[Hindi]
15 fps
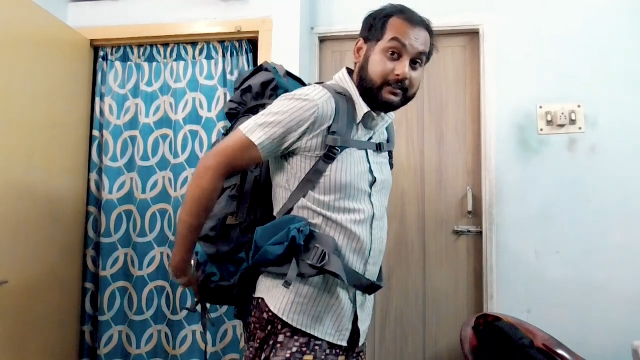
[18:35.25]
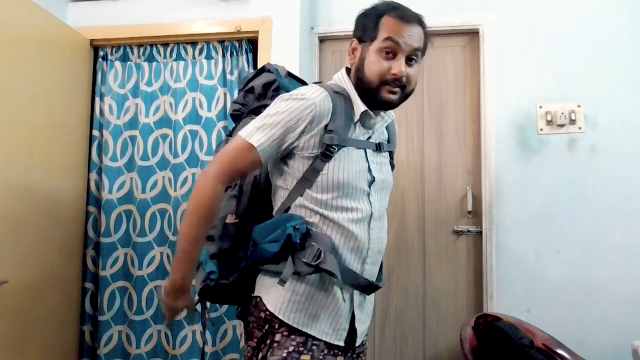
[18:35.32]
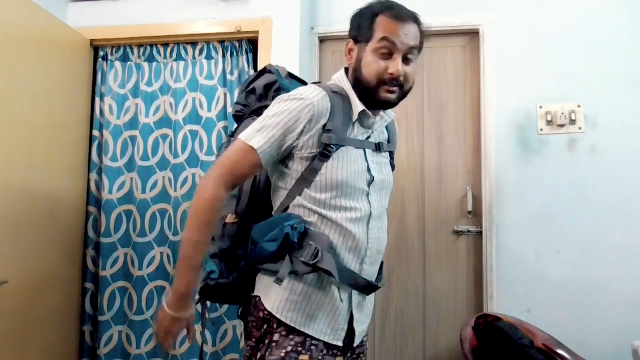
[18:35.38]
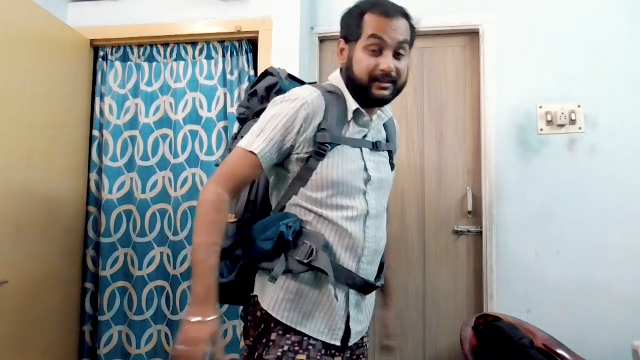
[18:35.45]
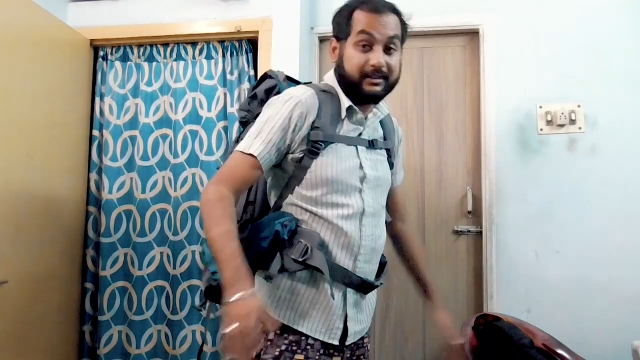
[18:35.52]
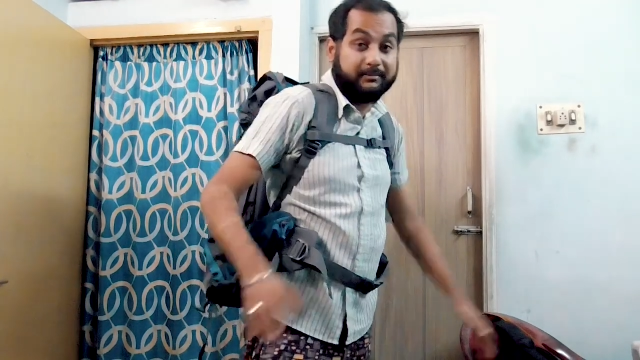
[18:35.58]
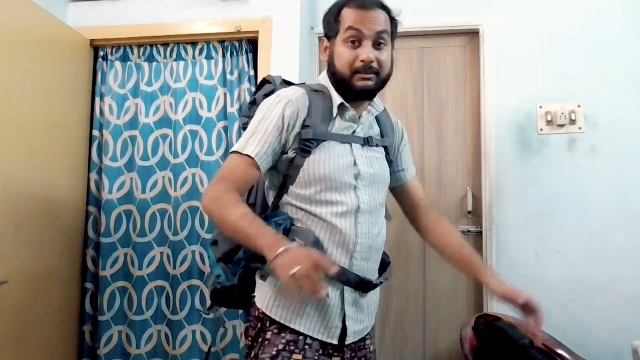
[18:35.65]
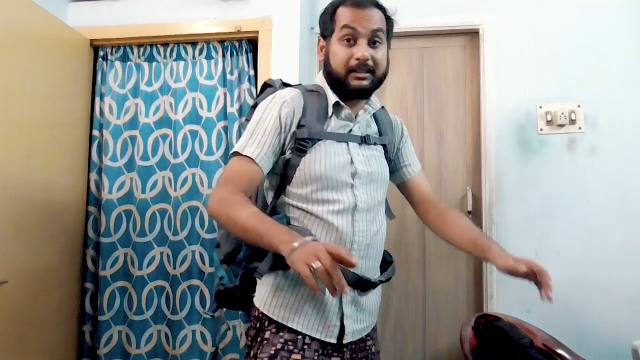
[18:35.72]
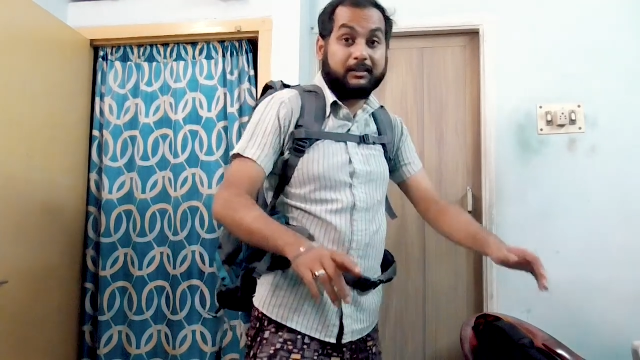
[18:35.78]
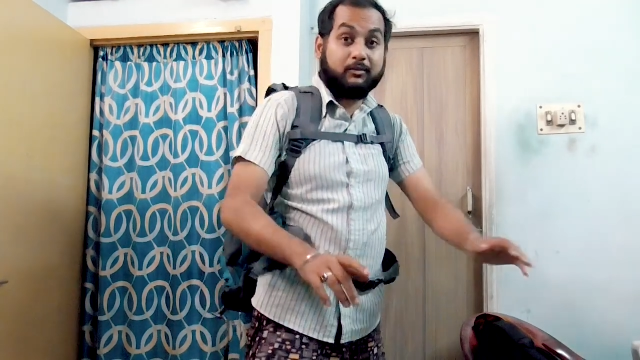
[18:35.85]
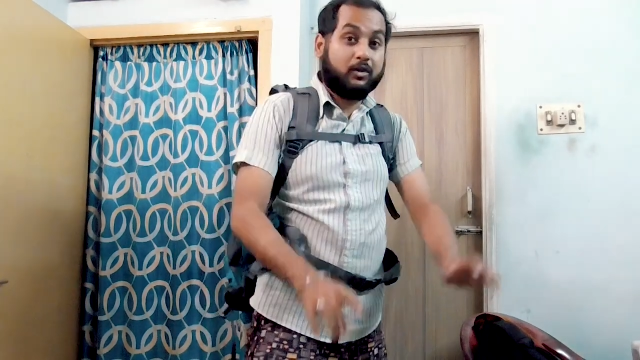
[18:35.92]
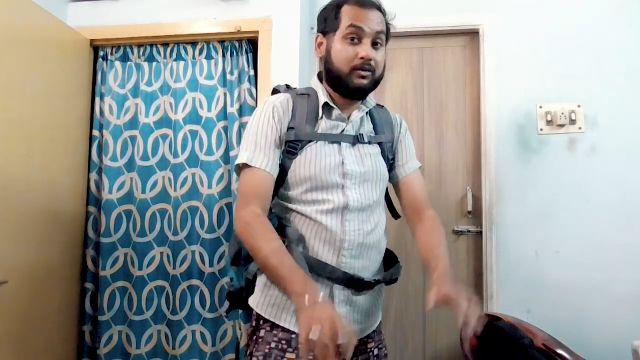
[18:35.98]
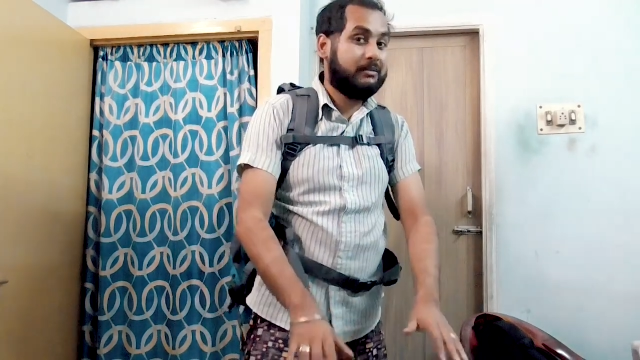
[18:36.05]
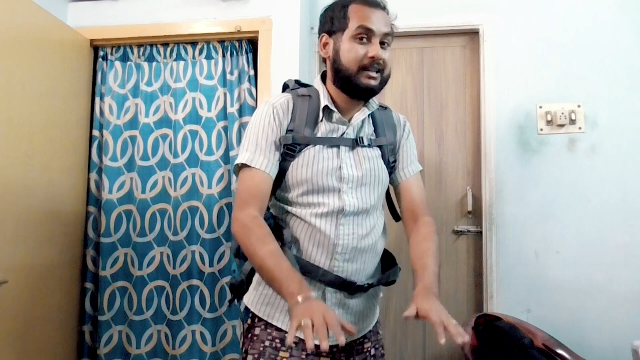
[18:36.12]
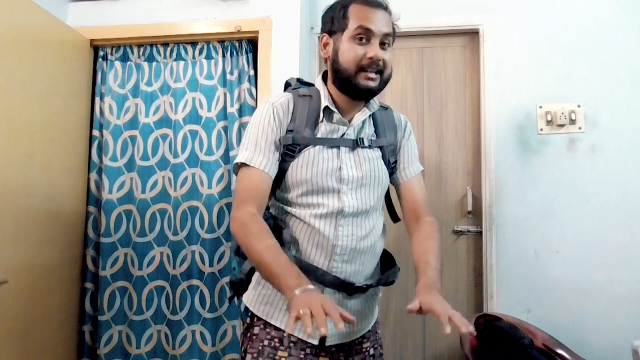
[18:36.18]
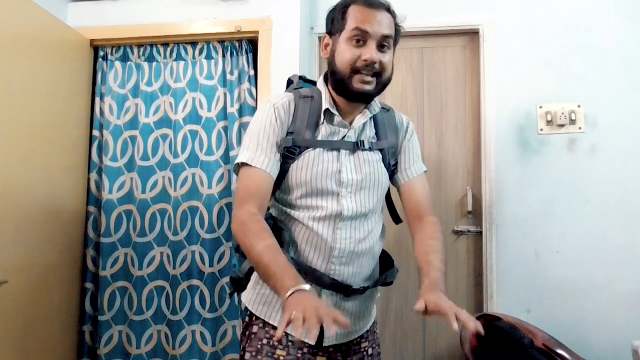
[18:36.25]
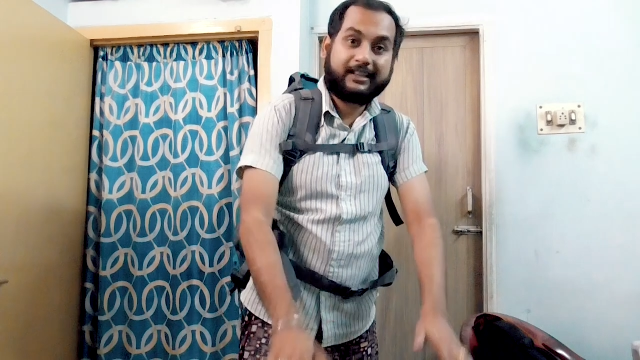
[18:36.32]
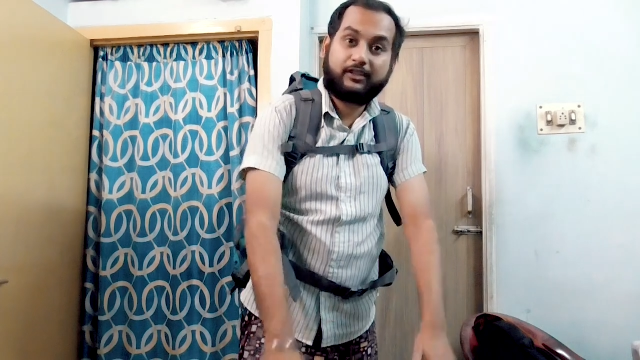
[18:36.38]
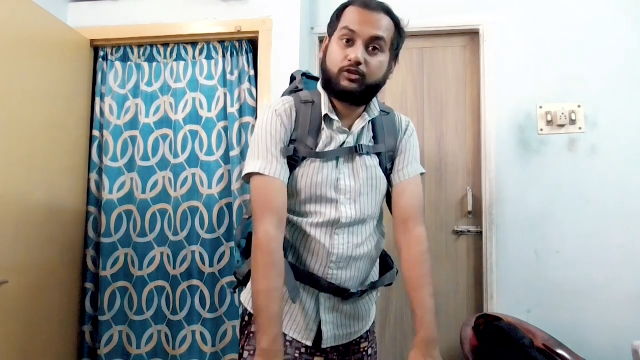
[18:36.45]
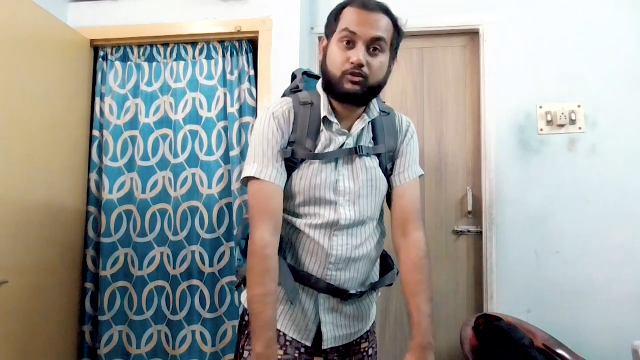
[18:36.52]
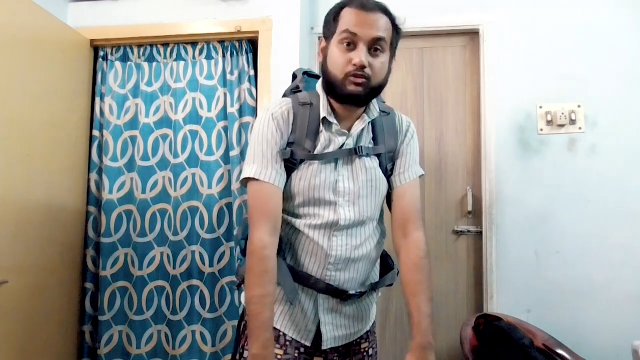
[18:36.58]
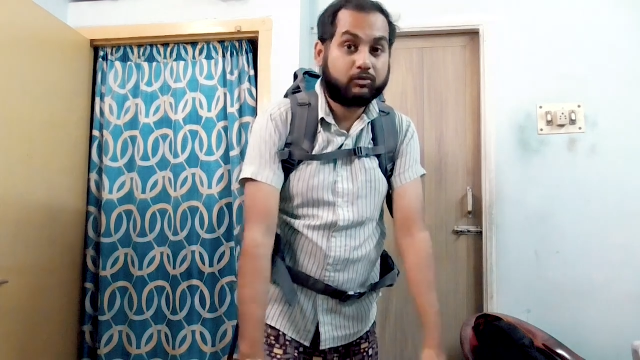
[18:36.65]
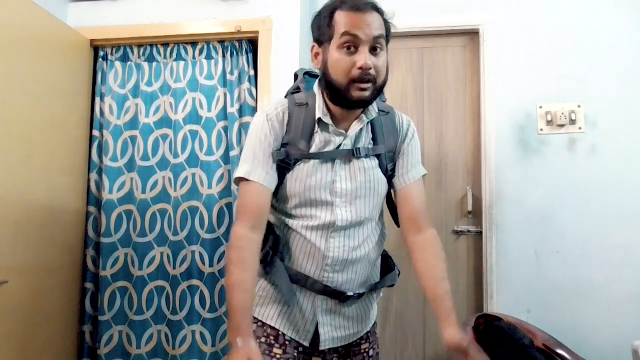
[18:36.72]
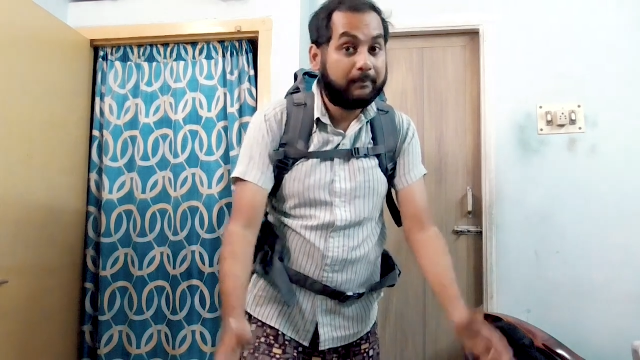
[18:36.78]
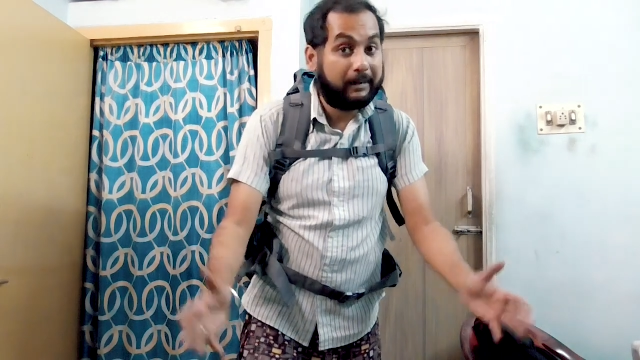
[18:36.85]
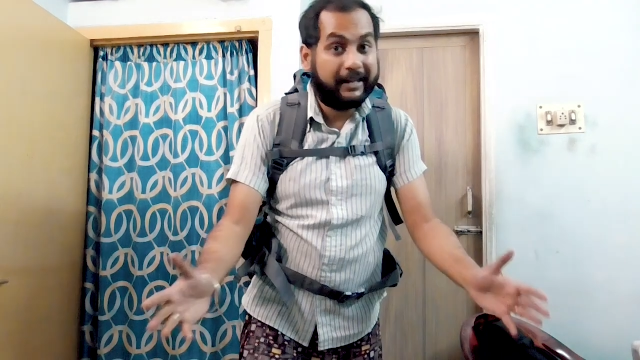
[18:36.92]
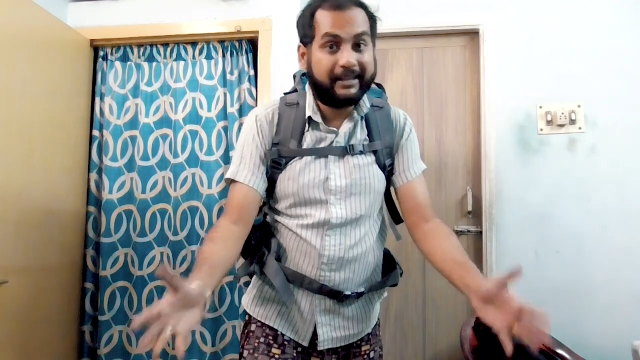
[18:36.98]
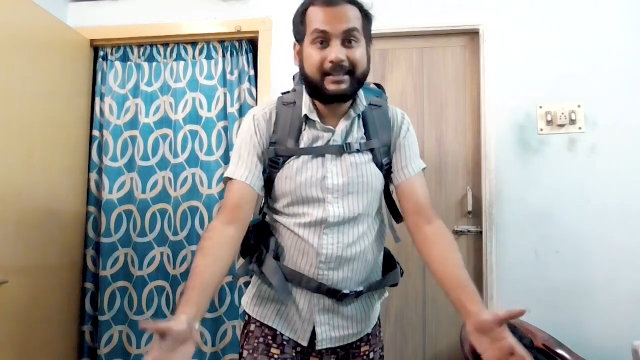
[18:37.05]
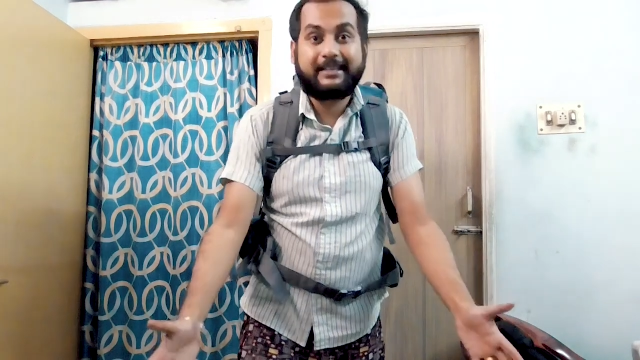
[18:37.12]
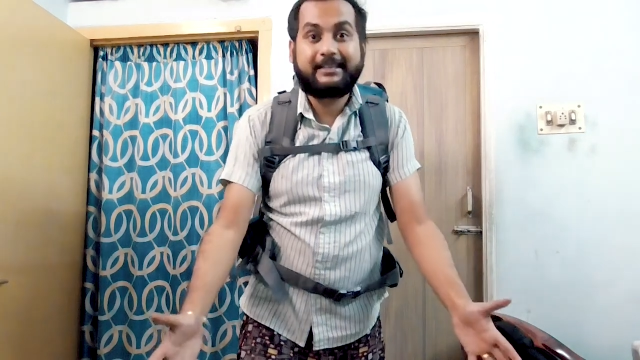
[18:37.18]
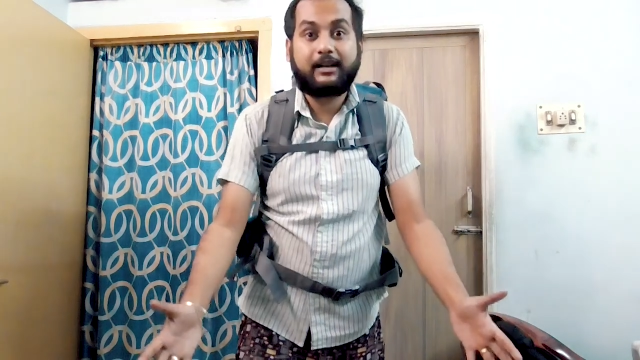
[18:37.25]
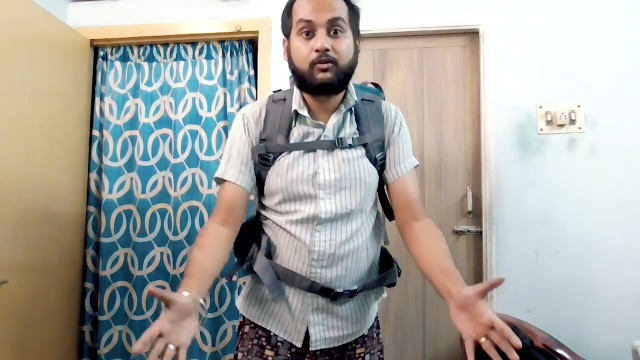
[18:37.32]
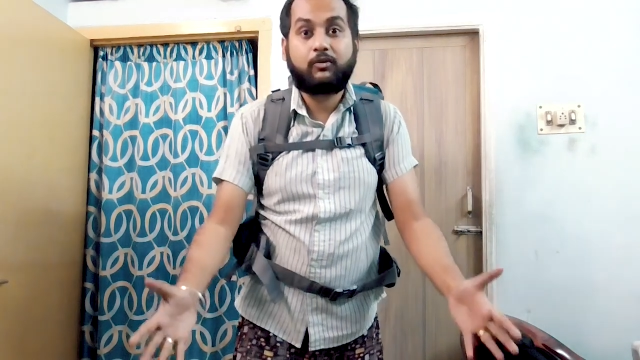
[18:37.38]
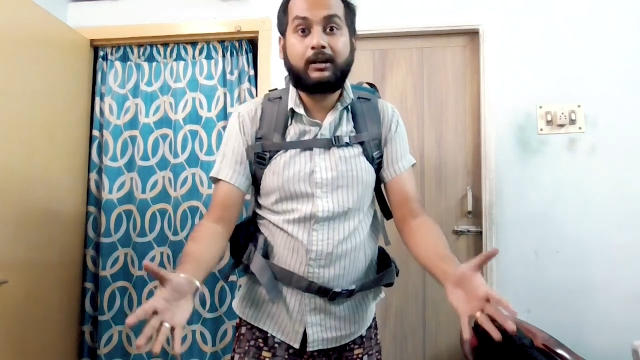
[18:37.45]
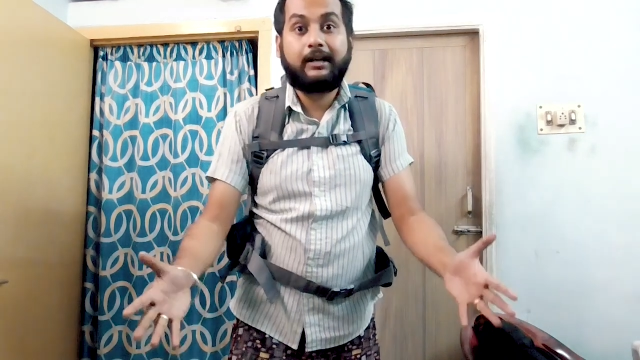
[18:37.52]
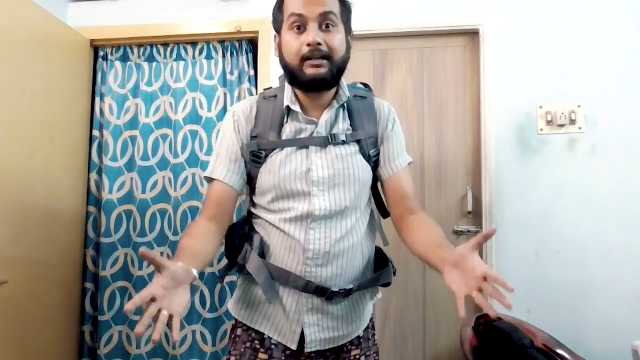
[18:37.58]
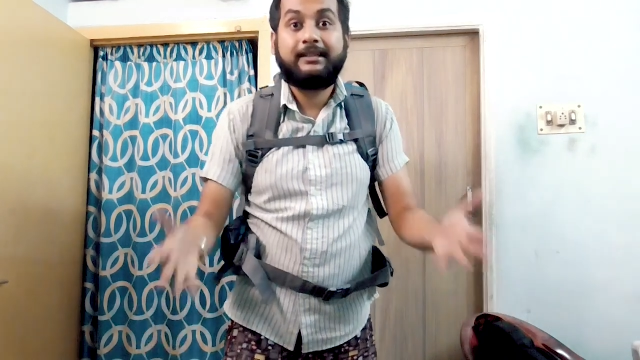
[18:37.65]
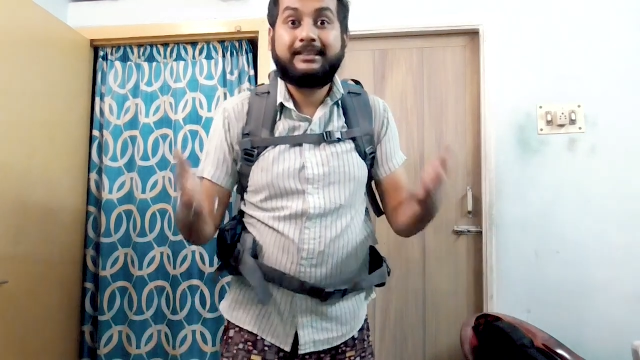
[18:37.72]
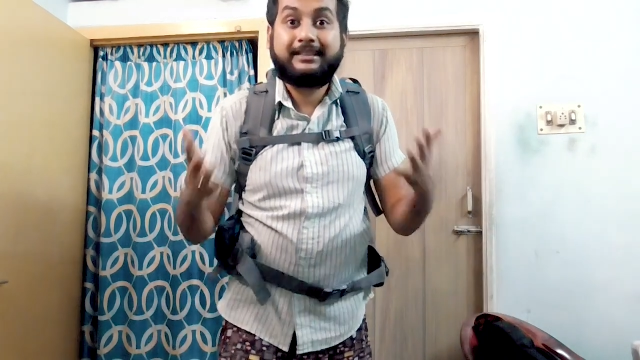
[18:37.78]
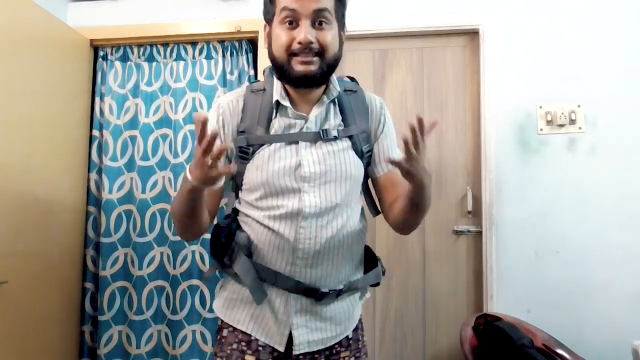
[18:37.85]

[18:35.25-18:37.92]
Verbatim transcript: मतलब नॉर्मली एक तो जूता पहन के जाऊंगा